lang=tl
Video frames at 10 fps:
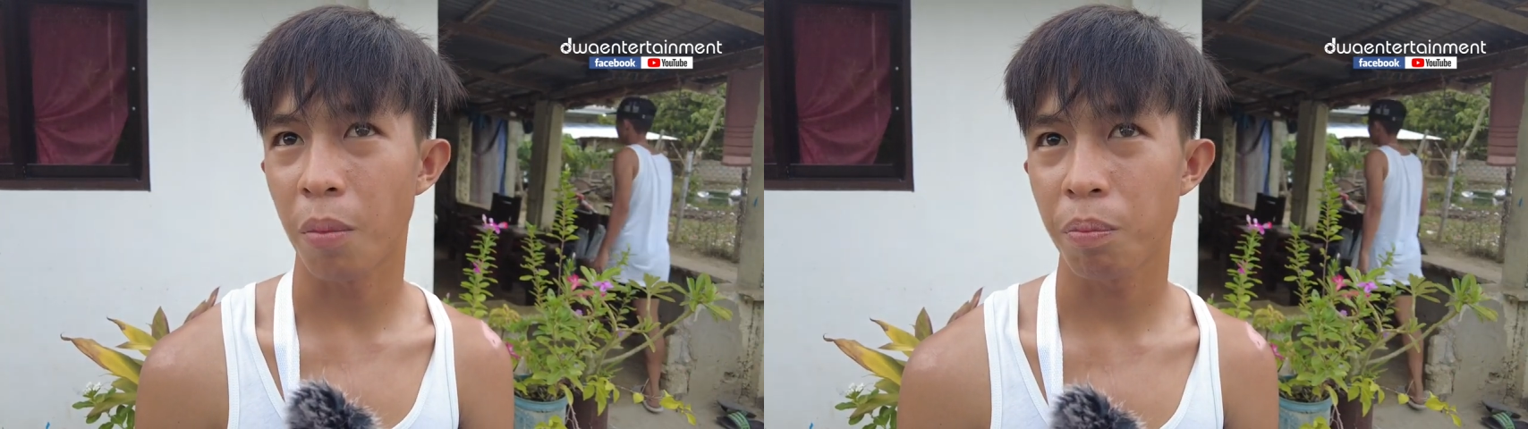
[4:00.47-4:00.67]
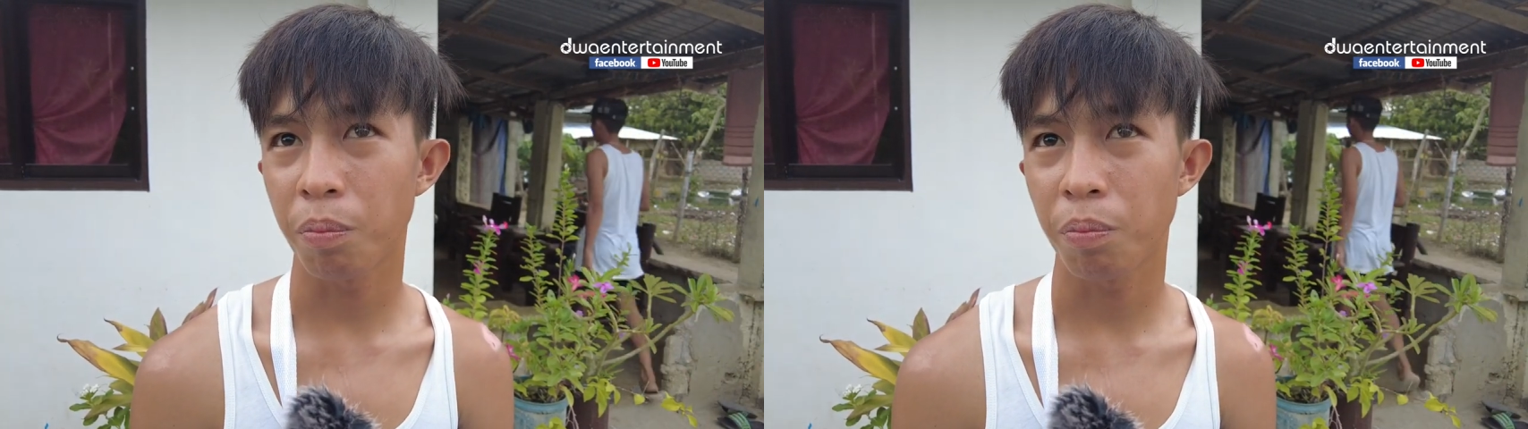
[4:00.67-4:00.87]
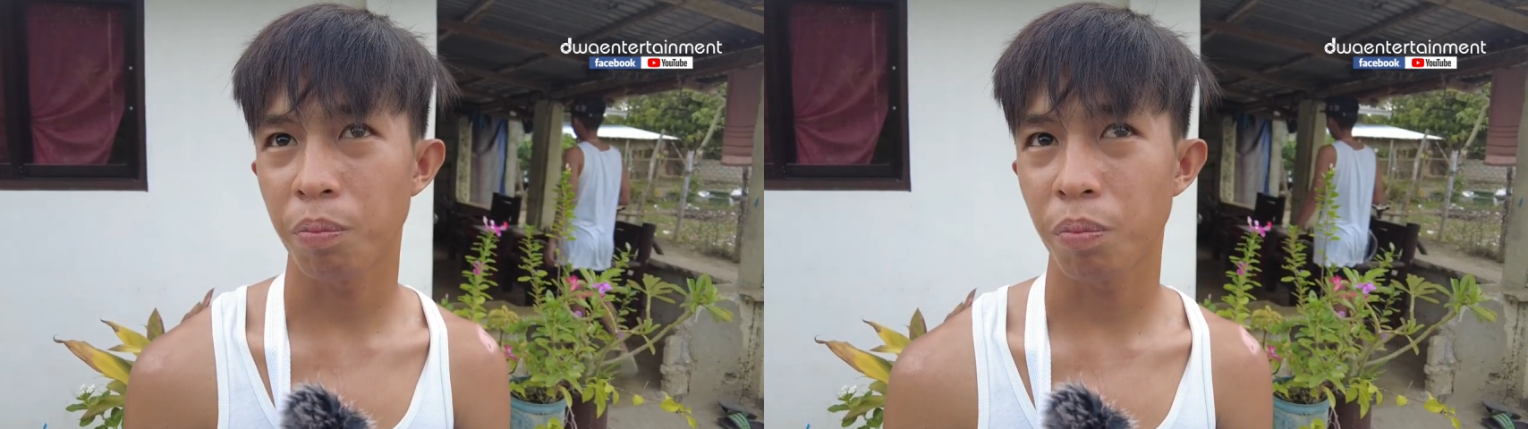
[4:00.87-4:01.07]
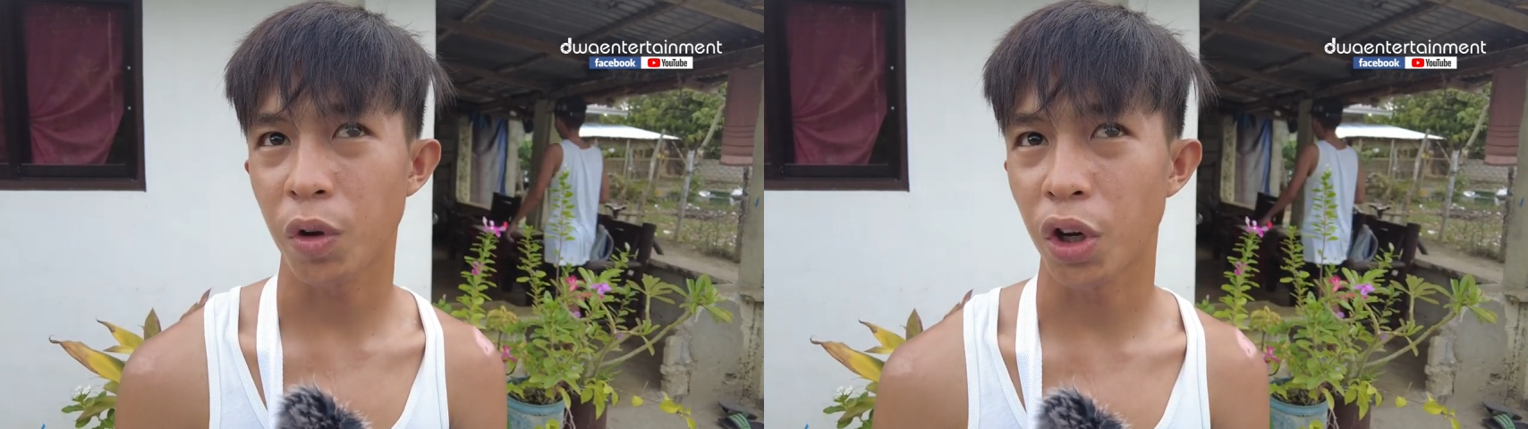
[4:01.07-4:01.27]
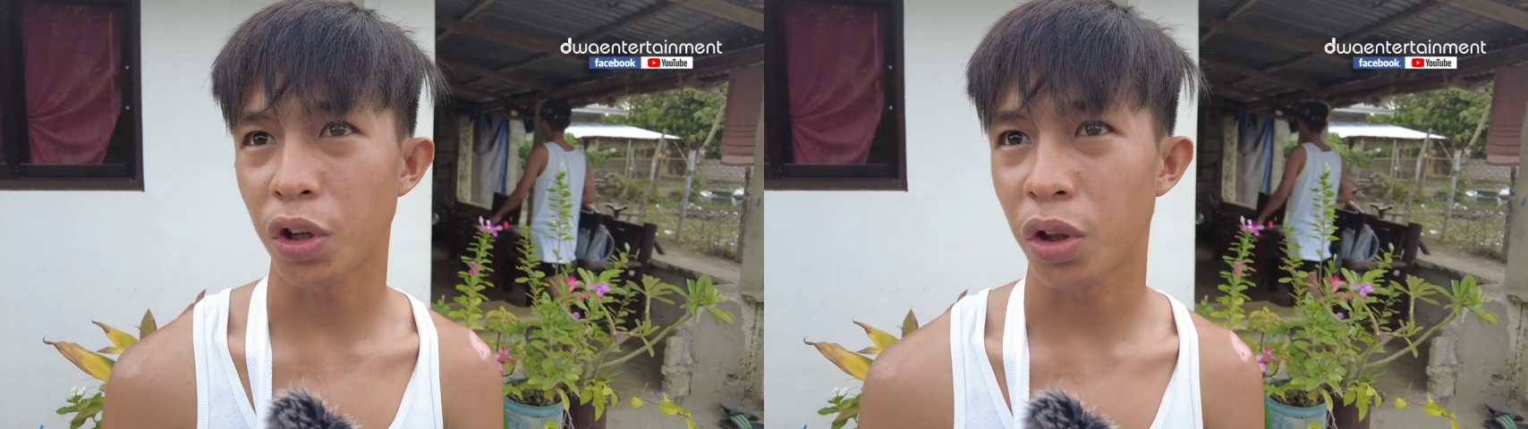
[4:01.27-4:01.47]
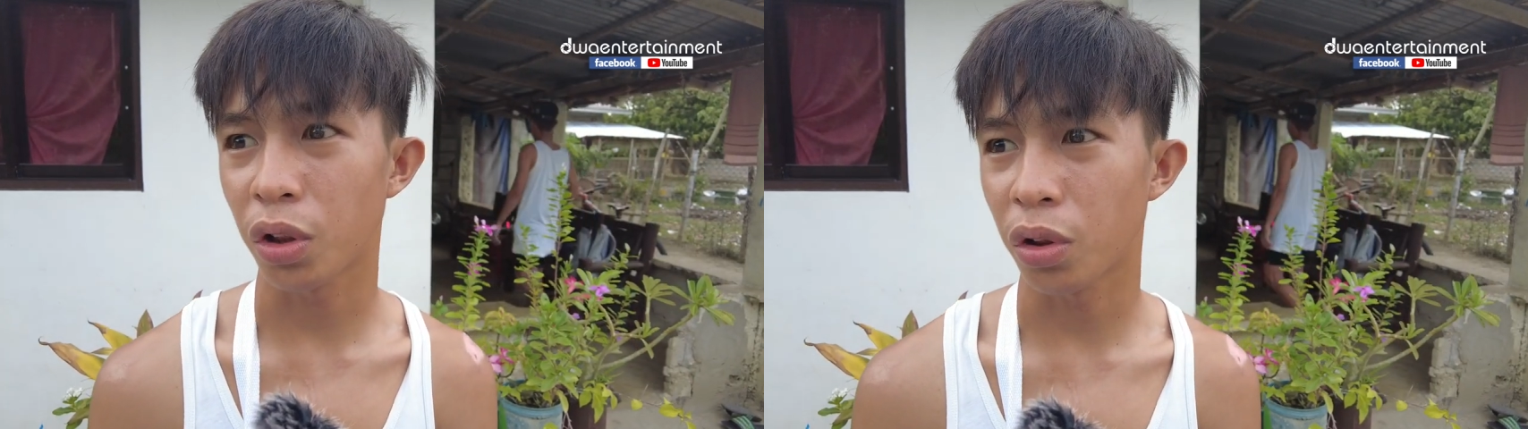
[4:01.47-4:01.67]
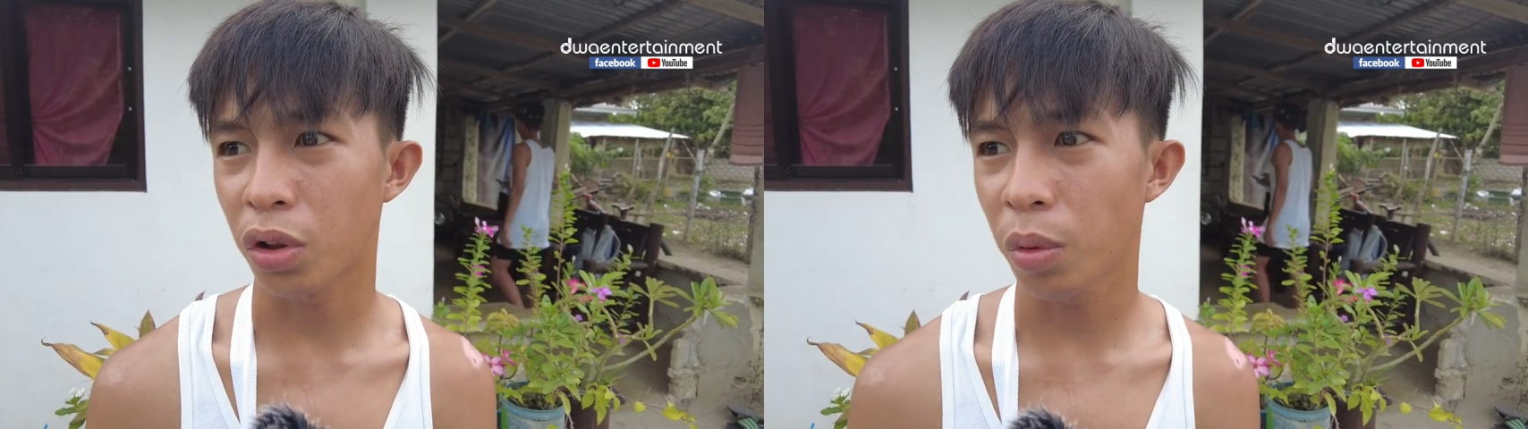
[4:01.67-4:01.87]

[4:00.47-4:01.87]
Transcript: ah, 13